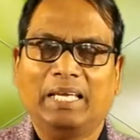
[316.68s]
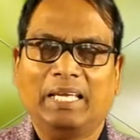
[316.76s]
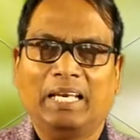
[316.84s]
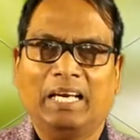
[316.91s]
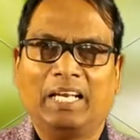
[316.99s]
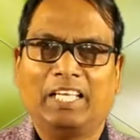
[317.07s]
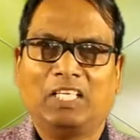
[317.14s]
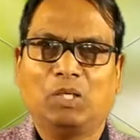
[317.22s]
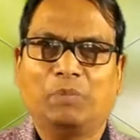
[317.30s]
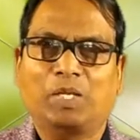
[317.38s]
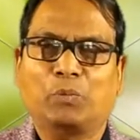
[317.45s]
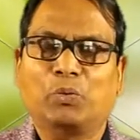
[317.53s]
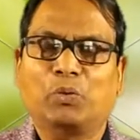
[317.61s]

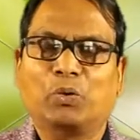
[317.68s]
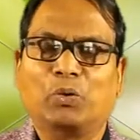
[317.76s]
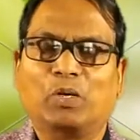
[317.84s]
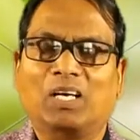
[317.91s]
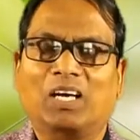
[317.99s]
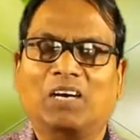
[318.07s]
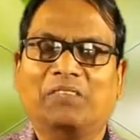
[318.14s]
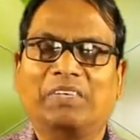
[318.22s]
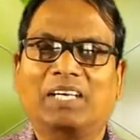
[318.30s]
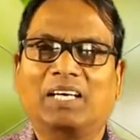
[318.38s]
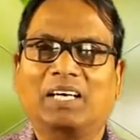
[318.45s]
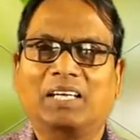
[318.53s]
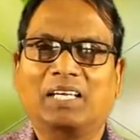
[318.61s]
இன்றைக்கும் நம்மோடு கூட
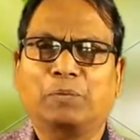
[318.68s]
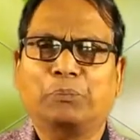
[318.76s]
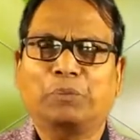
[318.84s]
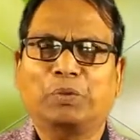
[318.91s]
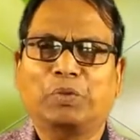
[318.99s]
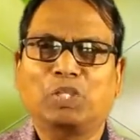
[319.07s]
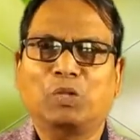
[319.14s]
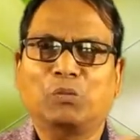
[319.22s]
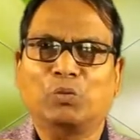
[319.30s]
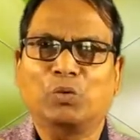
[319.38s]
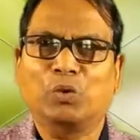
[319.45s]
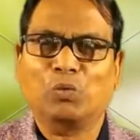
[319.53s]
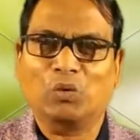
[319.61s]
ஆவியாக எப்பொழுது
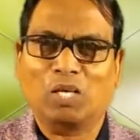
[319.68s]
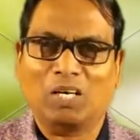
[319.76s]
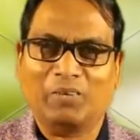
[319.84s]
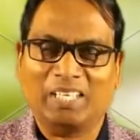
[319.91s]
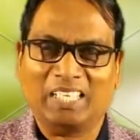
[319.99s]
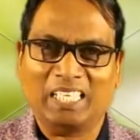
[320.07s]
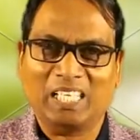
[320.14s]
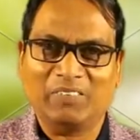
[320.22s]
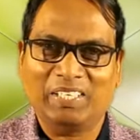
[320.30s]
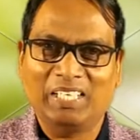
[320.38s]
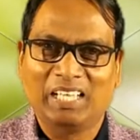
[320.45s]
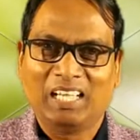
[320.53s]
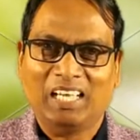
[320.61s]
நம்மோடு உலாவுகிற
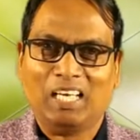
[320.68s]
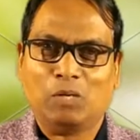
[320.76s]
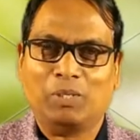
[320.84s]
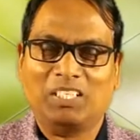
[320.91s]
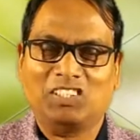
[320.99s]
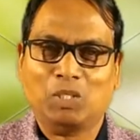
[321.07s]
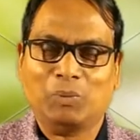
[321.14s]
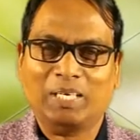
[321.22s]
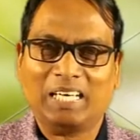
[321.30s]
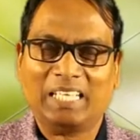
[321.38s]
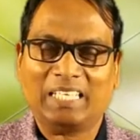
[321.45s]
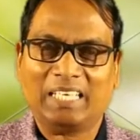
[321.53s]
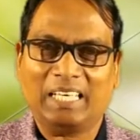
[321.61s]
தேவன் நம்முடைய
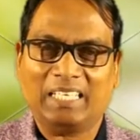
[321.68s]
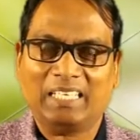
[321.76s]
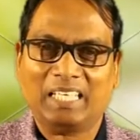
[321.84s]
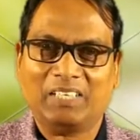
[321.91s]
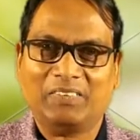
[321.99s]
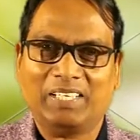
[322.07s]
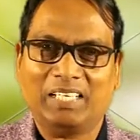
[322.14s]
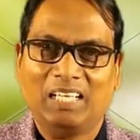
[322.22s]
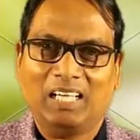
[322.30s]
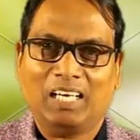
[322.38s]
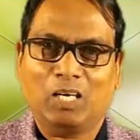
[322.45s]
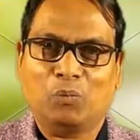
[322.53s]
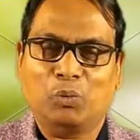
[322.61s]
ஜபங்களை கேட்கிறவர்
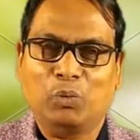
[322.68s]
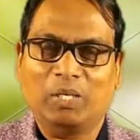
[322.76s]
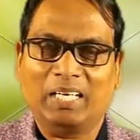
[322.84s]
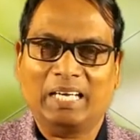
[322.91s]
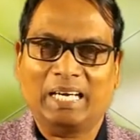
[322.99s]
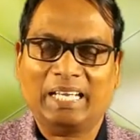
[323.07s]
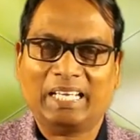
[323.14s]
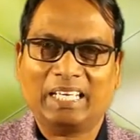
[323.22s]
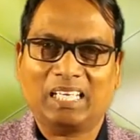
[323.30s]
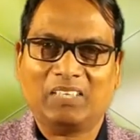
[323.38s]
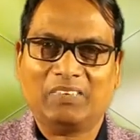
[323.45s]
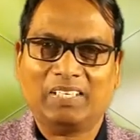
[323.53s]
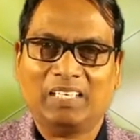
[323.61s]
நம்மோடு
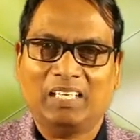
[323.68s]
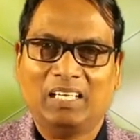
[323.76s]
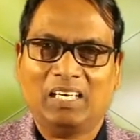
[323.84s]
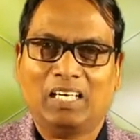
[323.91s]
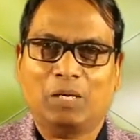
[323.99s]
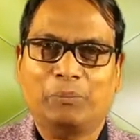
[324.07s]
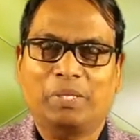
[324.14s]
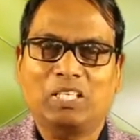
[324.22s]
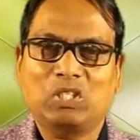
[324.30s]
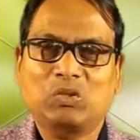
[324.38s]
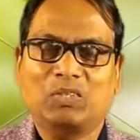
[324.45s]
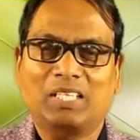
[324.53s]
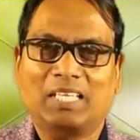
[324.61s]
நடக்கிறவர் நாம்
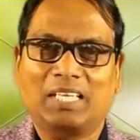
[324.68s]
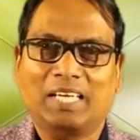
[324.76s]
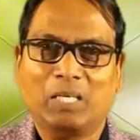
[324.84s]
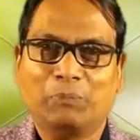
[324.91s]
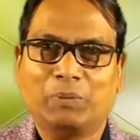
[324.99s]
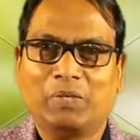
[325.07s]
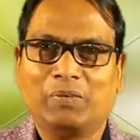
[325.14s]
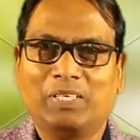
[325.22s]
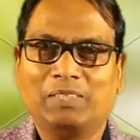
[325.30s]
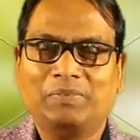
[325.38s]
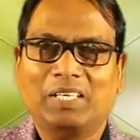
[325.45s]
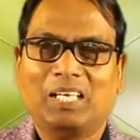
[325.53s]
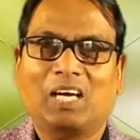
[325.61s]
பேசுவதை கேட்பவர்
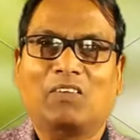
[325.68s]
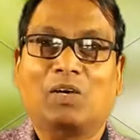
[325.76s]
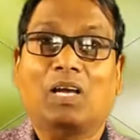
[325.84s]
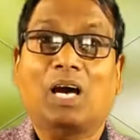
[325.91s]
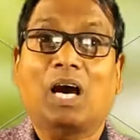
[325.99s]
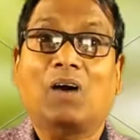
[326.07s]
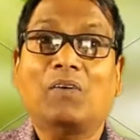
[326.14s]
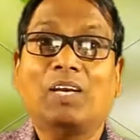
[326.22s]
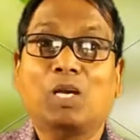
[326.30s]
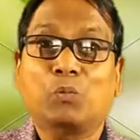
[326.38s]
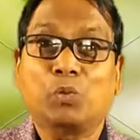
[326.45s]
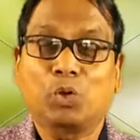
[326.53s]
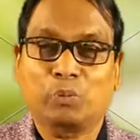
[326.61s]
அவர் அவர்
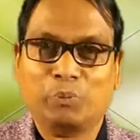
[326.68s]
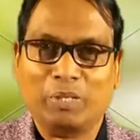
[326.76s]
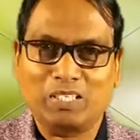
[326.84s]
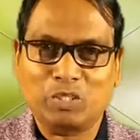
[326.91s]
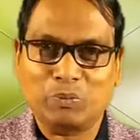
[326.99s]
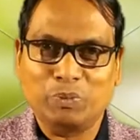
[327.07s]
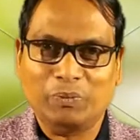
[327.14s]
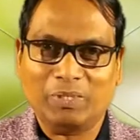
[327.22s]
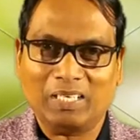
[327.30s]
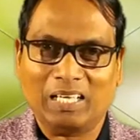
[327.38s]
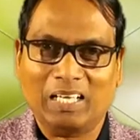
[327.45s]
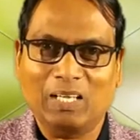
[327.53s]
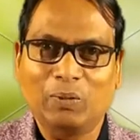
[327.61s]
நம்மோடு பேசுபவர்
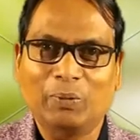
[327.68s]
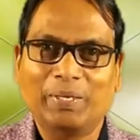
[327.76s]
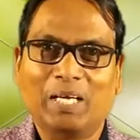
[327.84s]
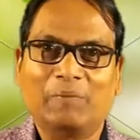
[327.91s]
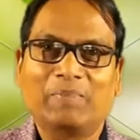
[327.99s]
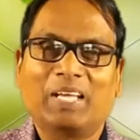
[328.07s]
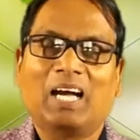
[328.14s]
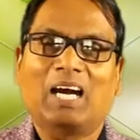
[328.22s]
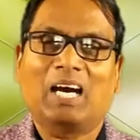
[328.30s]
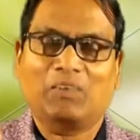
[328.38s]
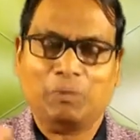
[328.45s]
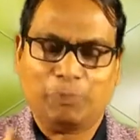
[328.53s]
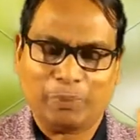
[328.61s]
ஹலலூயா
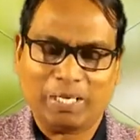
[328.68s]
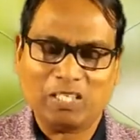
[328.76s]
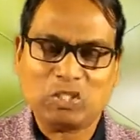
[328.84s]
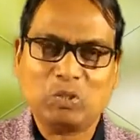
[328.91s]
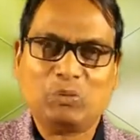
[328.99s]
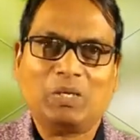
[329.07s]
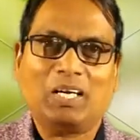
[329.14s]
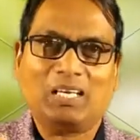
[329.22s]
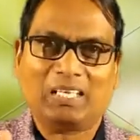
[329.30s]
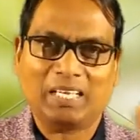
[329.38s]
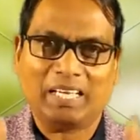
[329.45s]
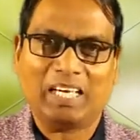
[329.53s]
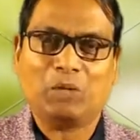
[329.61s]
அவர் பேசுவார்
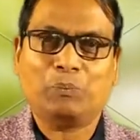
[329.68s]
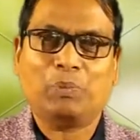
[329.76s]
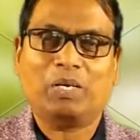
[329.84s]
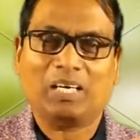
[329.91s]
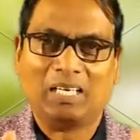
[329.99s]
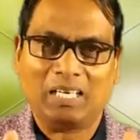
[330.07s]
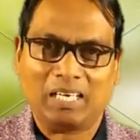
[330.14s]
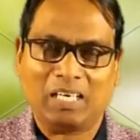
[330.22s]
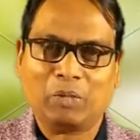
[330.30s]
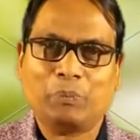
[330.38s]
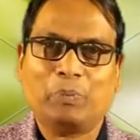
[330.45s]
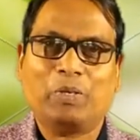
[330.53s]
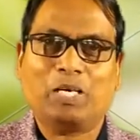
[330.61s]
கேட்பார்
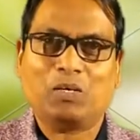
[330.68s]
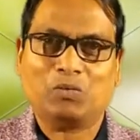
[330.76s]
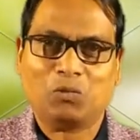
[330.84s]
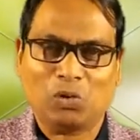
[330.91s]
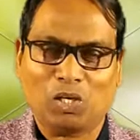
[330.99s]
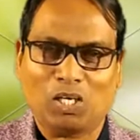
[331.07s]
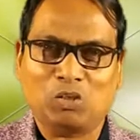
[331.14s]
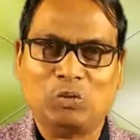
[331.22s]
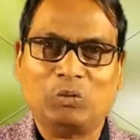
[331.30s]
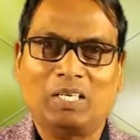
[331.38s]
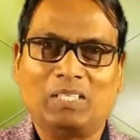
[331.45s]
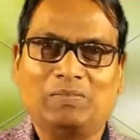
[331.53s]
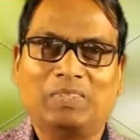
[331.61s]
நடப்பார்
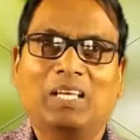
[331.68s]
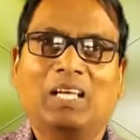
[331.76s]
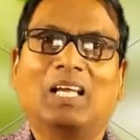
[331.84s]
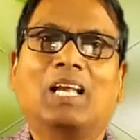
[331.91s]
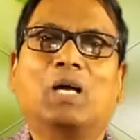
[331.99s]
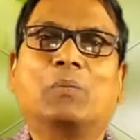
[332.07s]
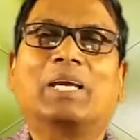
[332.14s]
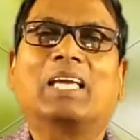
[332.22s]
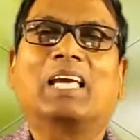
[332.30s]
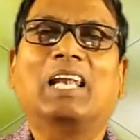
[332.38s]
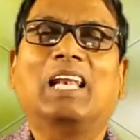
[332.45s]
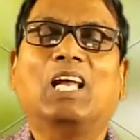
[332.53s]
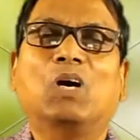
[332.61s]
உலாவுவார் நமக்கு
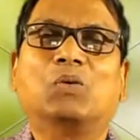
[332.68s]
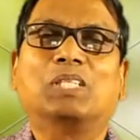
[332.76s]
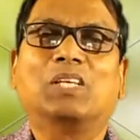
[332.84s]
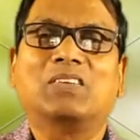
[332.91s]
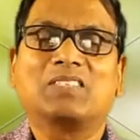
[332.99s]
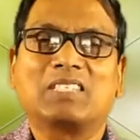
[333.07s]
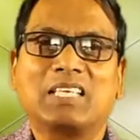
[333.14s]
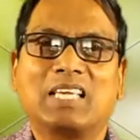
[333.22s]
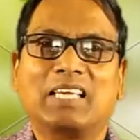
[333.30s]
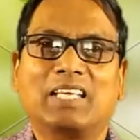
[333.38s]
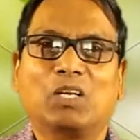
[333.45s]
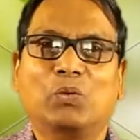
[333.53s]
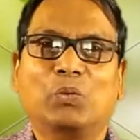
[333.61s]
எல்லா உதவியும்
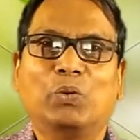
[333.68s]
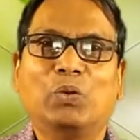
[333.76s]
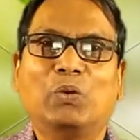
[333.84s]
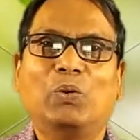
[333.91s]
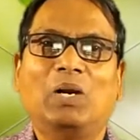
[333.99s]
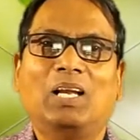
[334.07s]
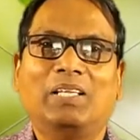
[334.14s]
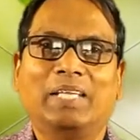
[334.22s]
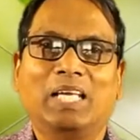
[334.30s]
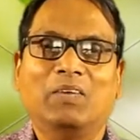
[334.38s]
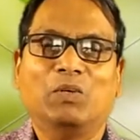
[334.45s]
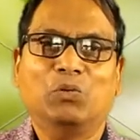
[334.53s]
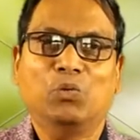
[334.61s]
செய்கிற உயிருள்ள
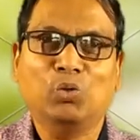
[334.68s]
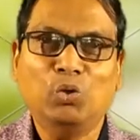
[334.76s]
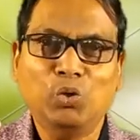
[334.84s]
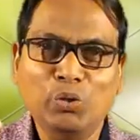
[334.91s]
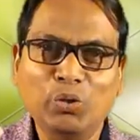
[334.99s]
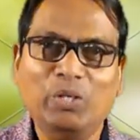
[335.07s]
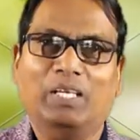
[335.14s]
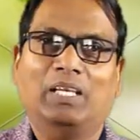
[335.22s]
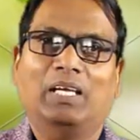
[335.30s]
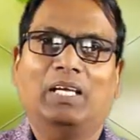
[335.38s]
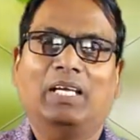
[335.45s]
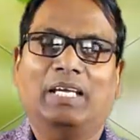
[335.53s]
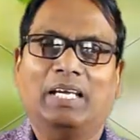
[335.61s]
தேவன் உண்டு
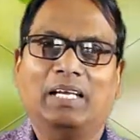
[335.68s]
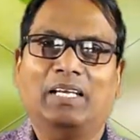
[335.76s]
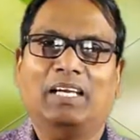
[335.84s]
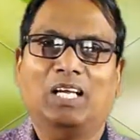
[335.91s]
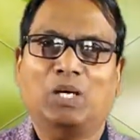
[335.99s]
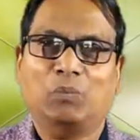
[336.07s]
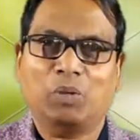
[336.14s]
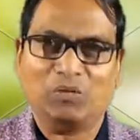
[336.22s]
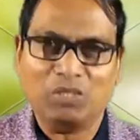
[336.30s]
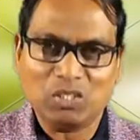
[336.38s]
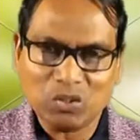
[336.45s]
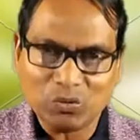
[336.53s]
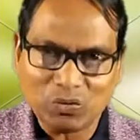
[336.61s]
என்று நாம
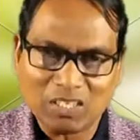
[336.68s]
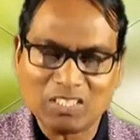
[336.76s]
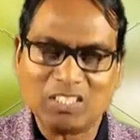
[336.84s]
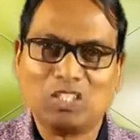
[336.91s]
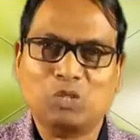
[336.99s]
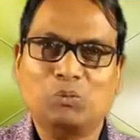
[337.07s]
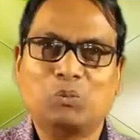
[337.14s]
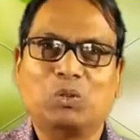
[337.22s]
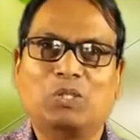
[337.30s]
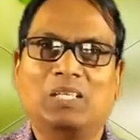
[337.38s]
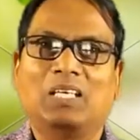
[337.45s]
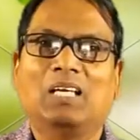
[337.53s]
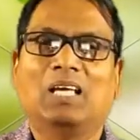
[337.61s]
விசுவாசிக்கும்
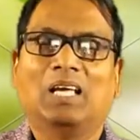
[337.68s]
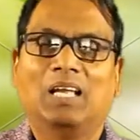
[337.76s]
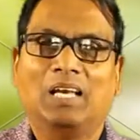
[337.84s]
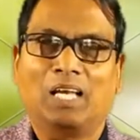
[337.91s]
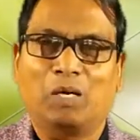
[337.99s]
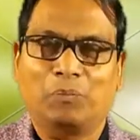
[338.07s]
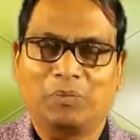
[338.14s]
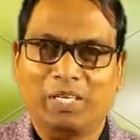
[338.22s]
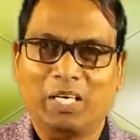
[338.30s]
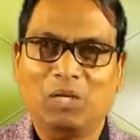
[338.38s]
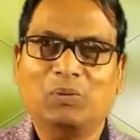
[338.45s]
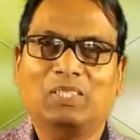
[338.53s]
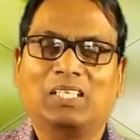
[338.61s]
போது நாம்
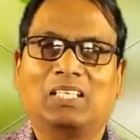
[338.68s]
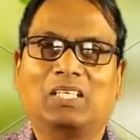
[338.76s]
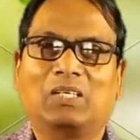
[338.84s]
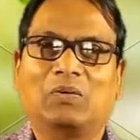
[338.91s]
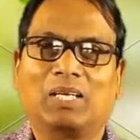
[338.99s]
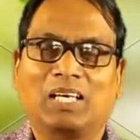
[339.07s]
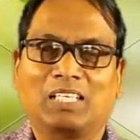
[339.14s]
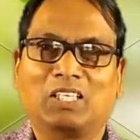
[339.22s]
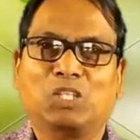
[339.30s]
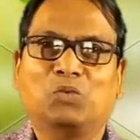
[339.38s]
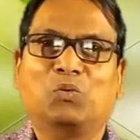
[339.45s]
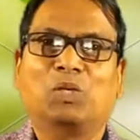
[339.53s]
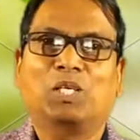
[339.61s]
தேடுவதற்கு ஒரு
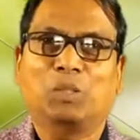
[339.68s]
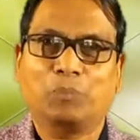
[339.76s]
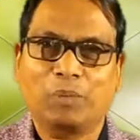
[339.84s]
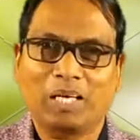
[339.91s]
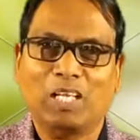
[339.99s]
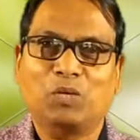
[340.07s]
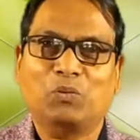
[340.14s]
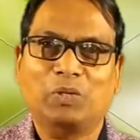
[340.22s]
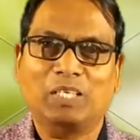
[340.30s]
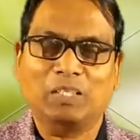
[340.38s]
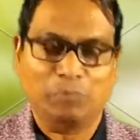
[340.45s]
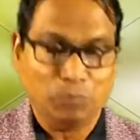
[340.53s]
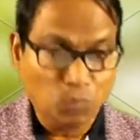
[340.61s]
அர்த்தம் உண்டு பலன்
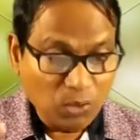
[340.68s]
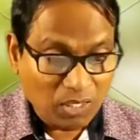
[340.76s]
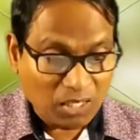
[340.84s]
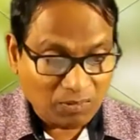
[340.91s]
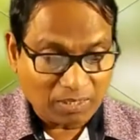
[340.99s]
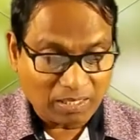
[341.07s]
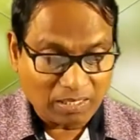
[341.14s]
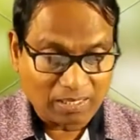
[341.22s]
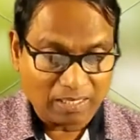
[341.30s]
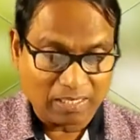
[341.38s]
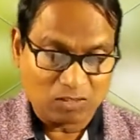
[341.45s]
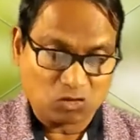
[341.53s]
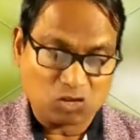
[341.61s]
உண்டு மூன்றாவதாக
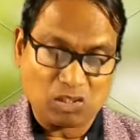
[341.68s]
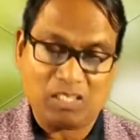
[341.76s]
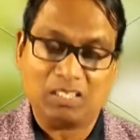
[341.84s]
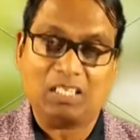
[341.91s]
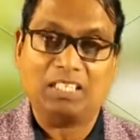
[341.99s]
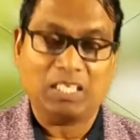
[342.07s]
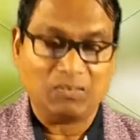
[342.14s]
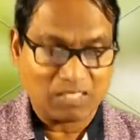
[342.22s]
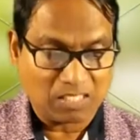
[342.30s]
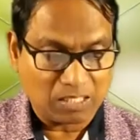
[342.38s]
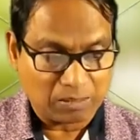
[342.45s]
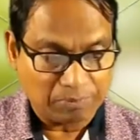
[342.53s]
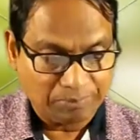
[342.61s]
என்ன சொல்கிறது அதே
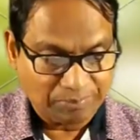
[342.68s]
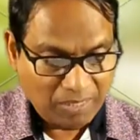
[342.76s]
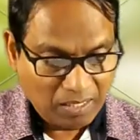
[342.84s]
வசனம்